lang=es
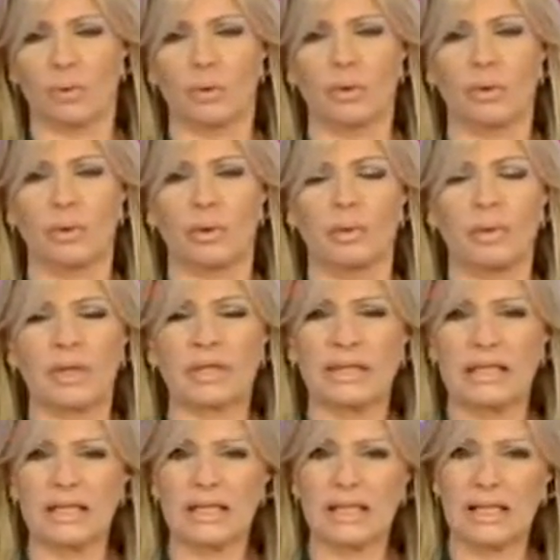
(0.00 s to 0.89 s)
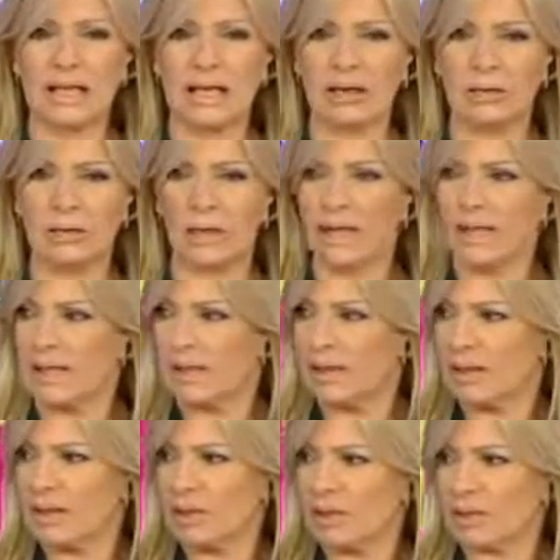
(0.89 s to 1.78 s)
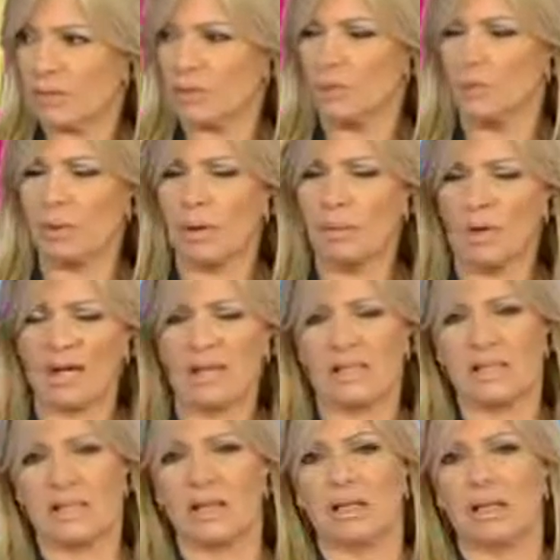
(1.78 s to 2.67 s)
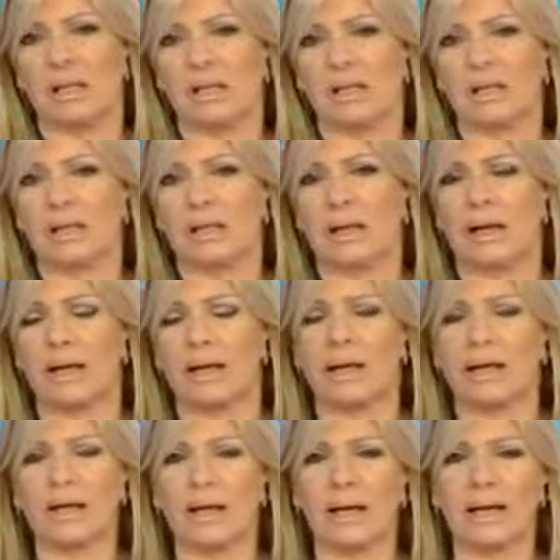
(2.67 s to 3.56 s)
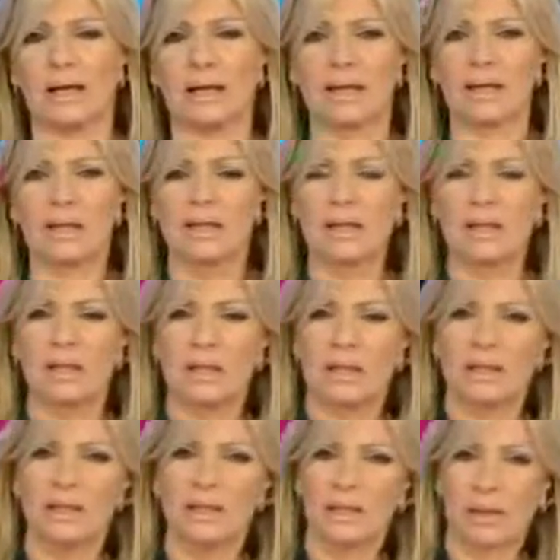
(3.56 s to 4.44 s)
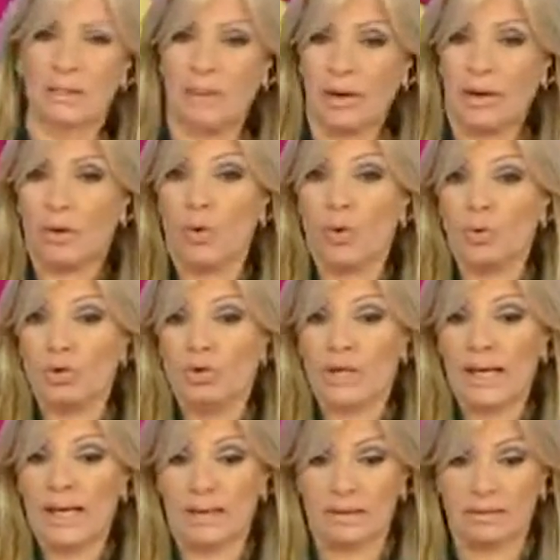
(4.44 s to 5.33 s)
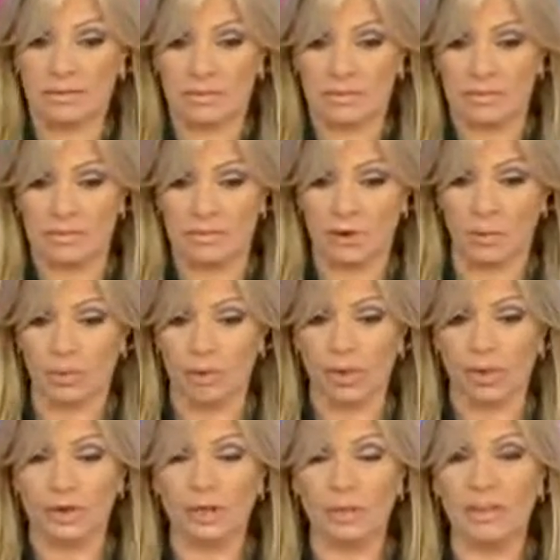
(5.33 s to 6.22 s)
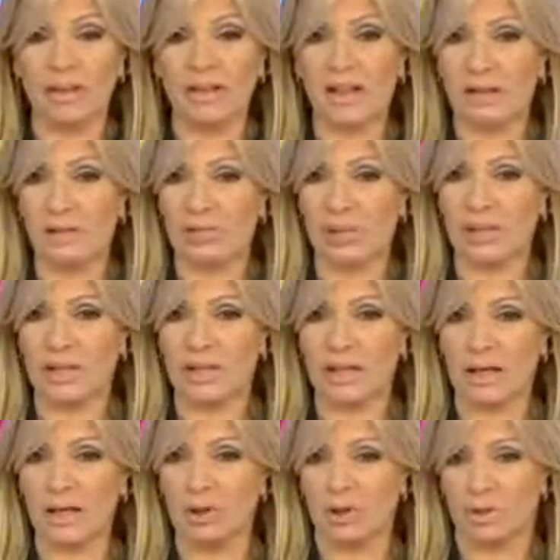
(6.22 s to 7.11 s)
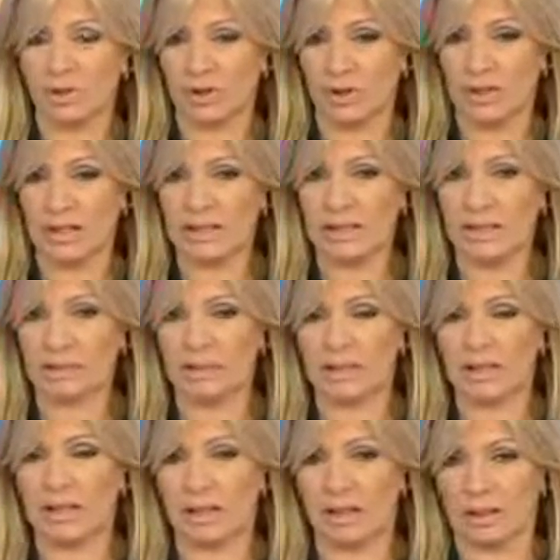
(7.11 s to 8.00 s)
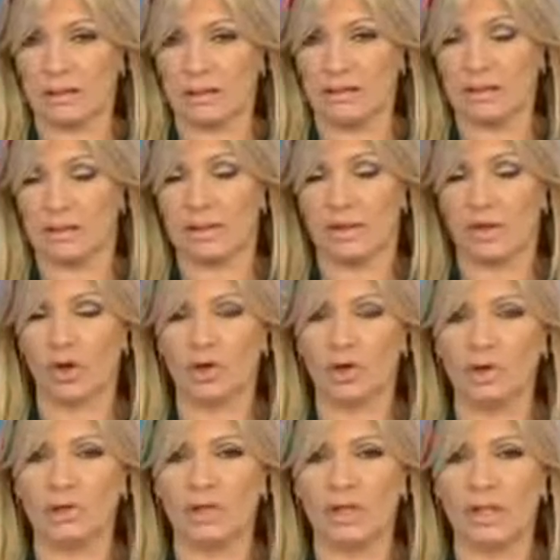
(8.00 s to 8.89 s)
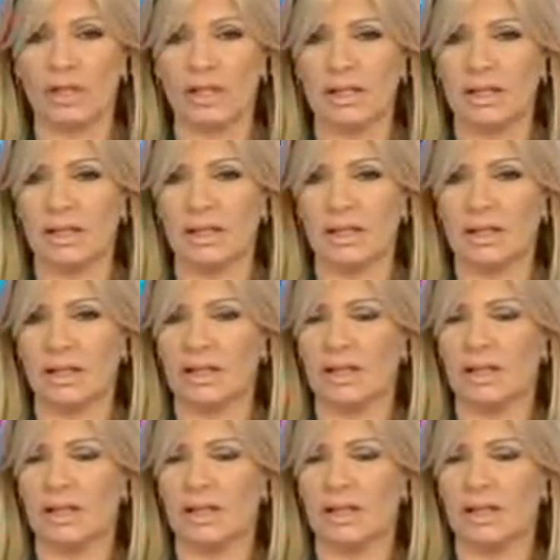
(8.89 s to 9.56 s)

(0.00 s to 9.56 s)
obviamente el de Claudia, que le ocupa más, y, la, pregunta sobre los temas de actualidad, como es el tema de, de Consi y...